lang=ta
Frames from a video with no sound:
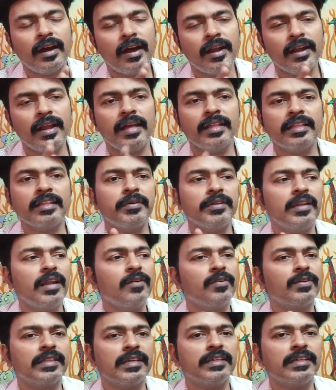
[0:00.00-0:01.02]
ஆனால் அதுக்கு பதிலாக
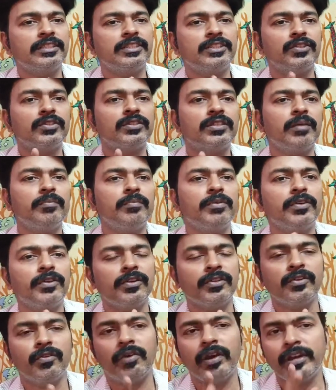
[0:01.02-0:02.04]
அவங்க தங்கச்சிக்கோ தம்பிக்கோ
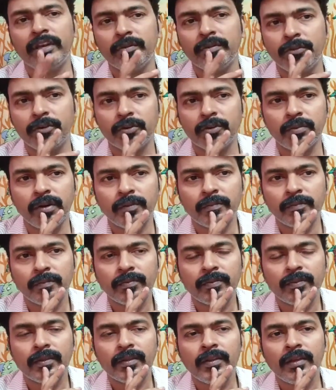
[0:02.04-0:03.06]
ஏதோ வாங்கிட்டு போயிடுமா
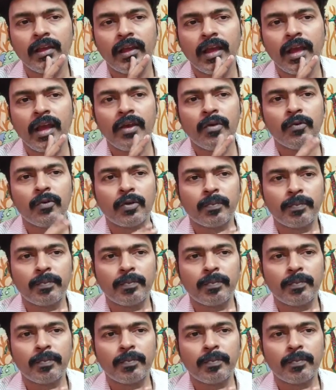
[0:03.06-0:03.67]
ஒரு